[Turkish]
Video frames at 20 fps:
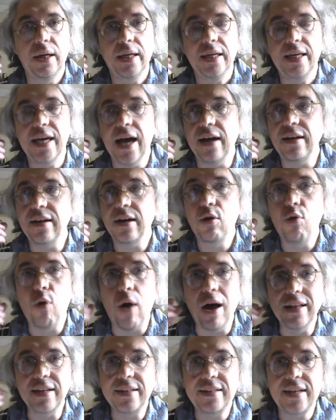yani
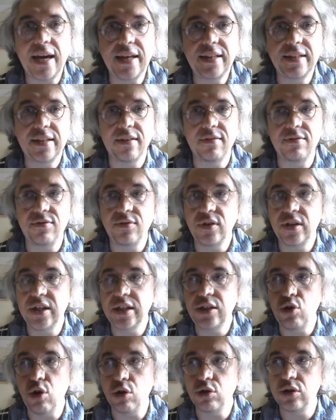qualitative
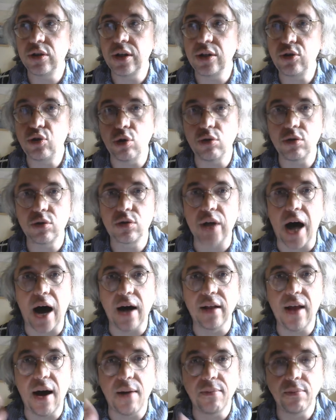research'te çok
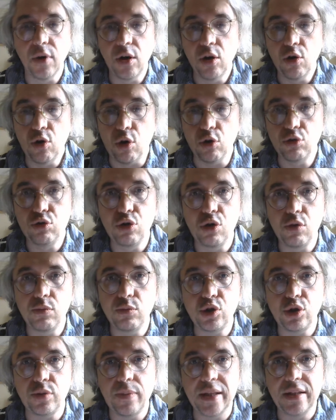sağlam
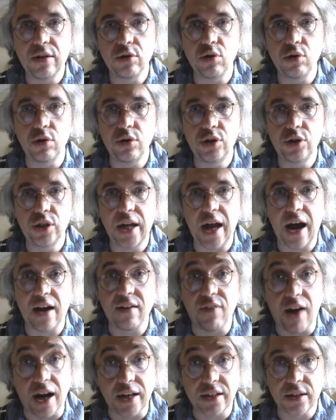oturmuş metodolojiler
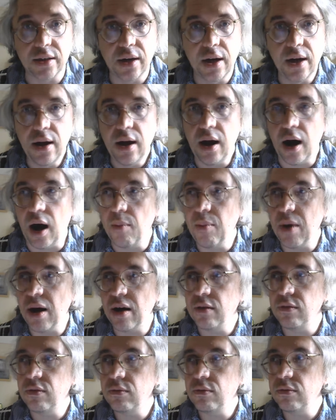var.
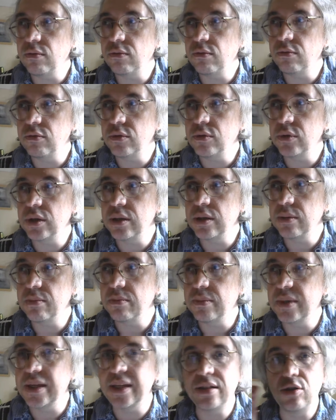Ama
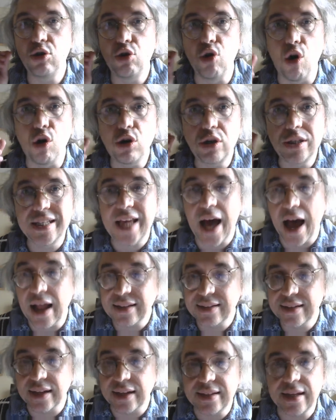biz
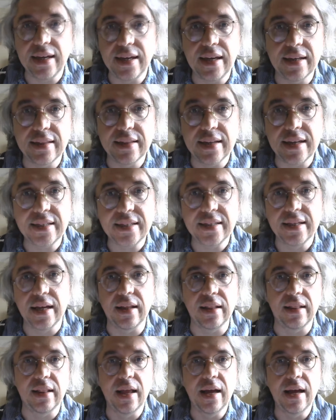görsel datayı nasıl